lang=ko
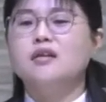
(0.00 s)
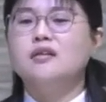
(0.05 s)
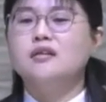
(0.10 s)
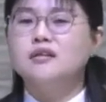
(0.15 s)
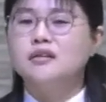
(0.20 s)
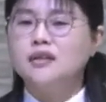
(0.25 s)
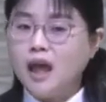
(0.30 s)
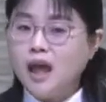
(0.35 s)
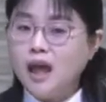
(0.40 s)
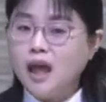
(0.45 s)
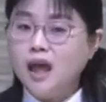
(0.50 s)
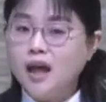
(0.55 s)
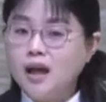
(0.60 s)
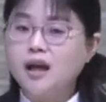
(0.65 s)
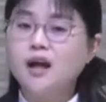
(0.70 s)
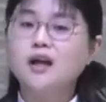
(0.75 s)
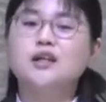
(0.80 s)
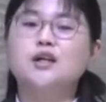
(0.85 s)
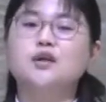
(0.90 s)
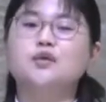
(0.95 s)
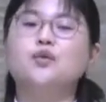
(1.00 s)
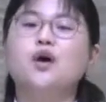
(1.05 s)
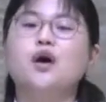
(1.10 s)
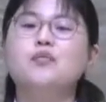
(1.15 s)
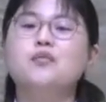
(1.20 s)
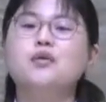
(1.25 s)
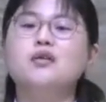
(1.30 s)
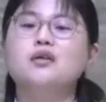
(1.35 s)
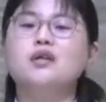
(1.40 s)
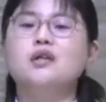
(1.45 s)
내가
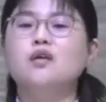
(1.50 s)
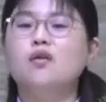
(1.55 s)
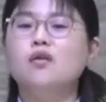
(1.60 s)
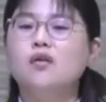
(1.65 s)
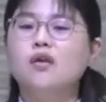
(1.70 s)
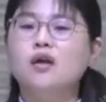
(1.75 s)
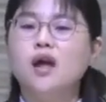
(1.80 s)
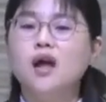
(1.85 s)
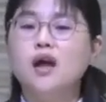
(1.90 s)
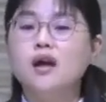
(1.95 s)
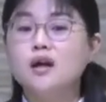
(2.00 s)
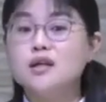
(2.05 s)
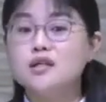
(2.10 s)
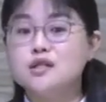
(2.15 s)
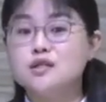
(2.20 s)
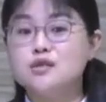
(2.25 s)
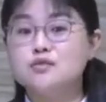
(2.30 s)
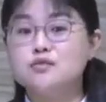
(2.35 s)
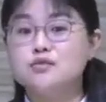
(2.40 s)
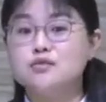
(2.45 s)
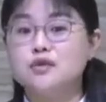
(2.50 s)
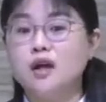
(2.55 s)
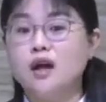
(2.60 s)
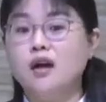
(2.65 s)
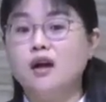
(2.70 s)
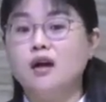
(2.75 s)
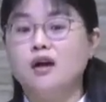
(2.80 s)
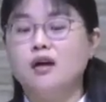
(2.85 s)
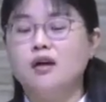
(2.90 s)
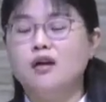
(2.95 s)
기도하면 이런 걸
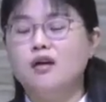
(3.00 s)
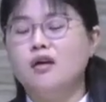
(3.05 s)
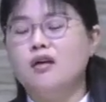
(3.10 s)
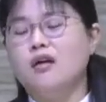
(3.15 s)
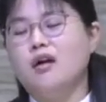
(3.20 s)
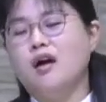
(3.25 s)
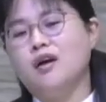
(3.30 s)
행하시는구나.